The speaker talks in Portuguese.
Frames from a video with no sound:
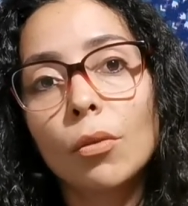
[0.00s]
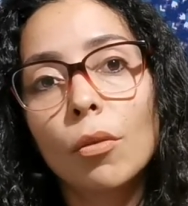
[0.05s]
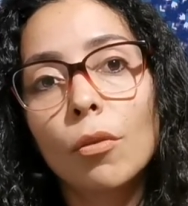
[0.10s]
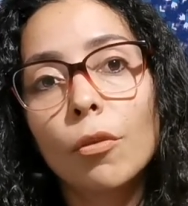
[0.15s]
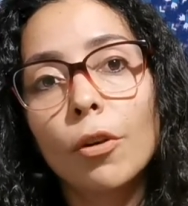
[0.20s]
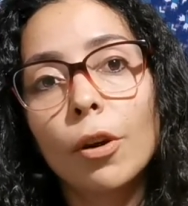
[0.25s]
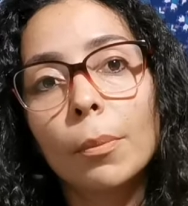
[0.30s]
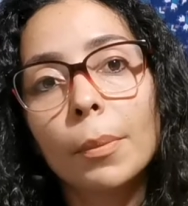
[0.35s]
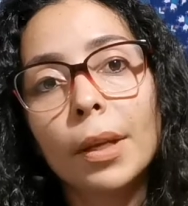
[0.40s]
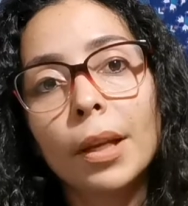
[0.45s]

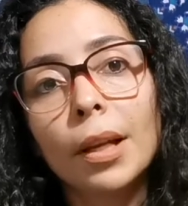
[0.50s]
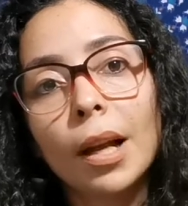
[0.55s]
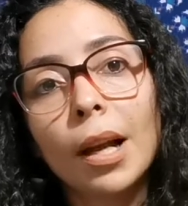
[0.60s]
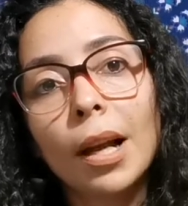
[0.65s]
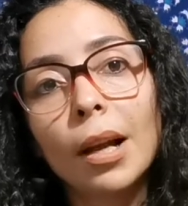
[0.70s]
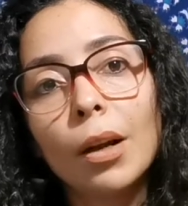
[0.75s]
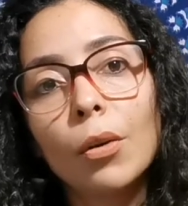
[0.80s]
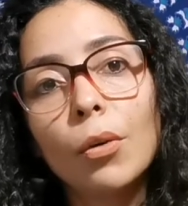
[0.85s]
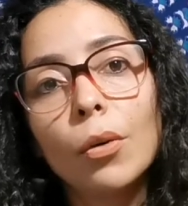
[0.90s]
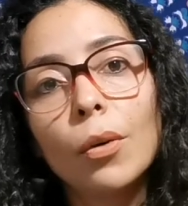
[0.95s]
conforme
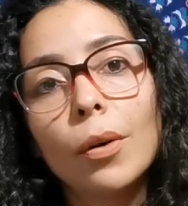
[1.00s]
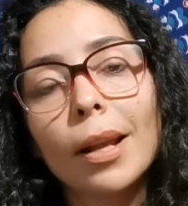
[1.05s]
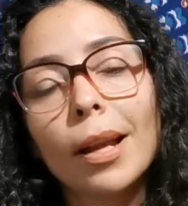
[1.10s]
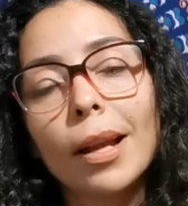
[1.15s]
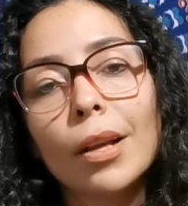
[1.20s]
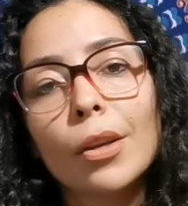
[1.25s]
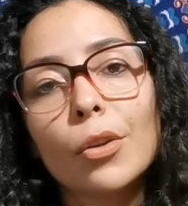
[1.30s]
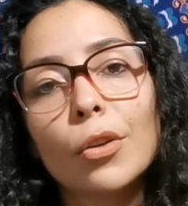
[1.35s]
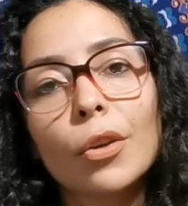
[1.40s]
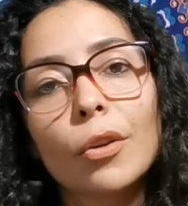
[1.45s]
a
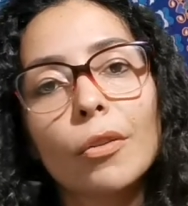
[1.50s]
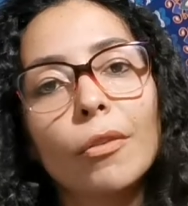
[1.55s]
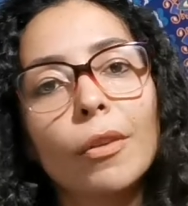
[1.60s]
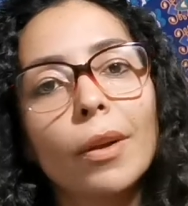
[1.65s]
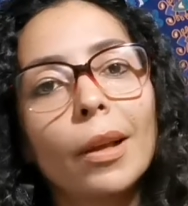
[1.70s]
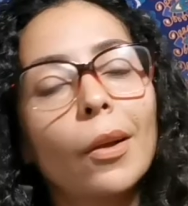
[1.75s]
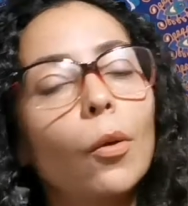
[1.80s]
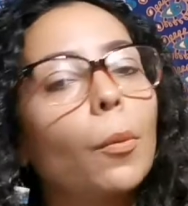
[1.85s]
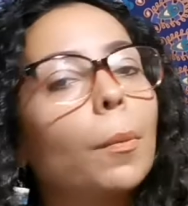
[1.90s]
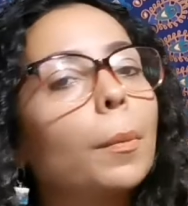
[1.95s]
coragem
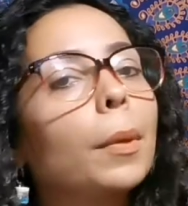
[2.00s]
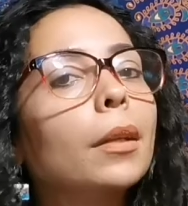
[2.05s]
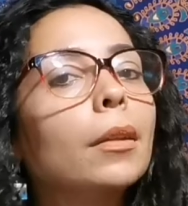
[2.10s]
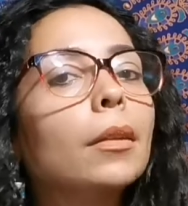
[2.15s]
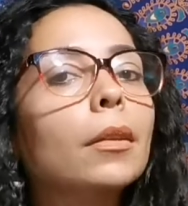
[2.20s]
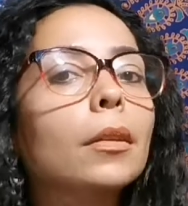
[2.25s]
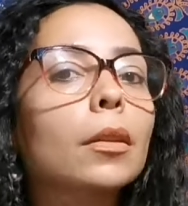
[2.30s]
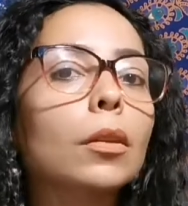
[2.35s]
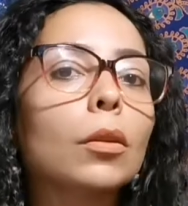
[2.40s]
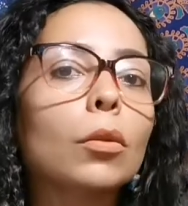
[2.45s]
vai
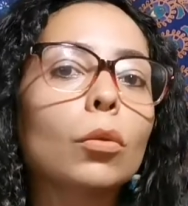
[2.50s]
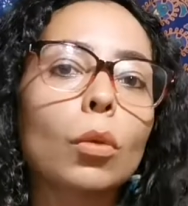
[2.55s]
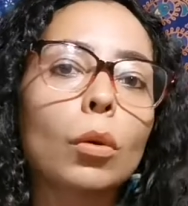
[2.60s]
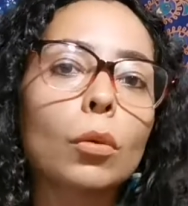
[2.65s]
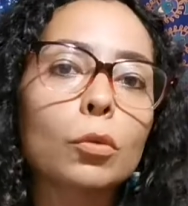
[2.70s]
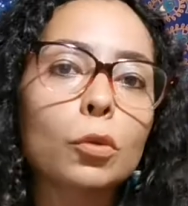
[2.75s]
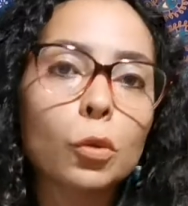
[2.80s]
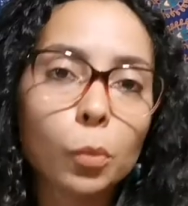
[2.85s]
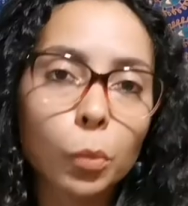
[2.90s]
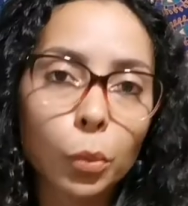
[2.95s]
aumentando
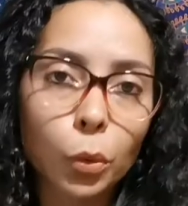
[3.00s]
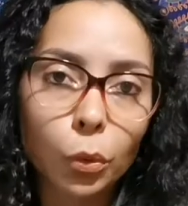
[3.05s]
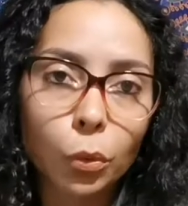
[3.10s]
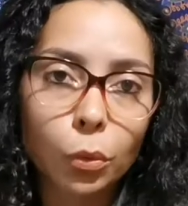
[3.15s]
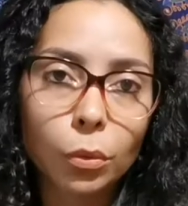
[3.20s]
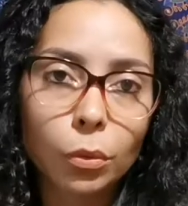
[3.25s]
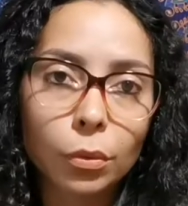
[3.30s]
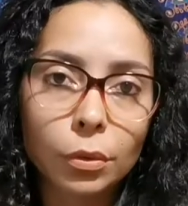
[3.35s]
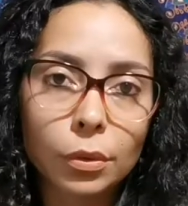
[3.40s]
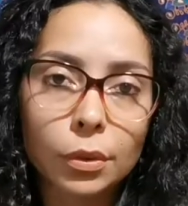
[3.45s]
aos
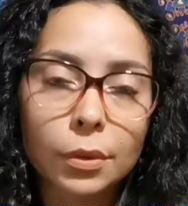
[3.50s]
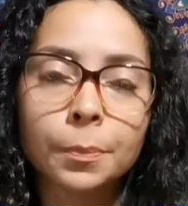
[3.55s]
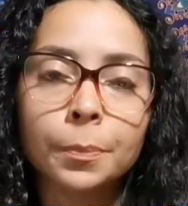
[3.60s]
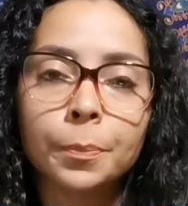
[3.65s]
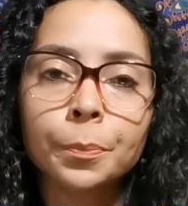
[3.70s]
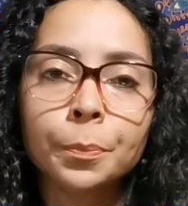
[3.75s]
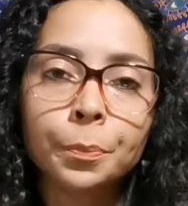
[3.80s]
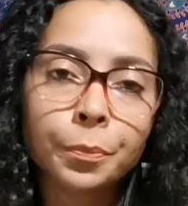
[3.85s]
poucos.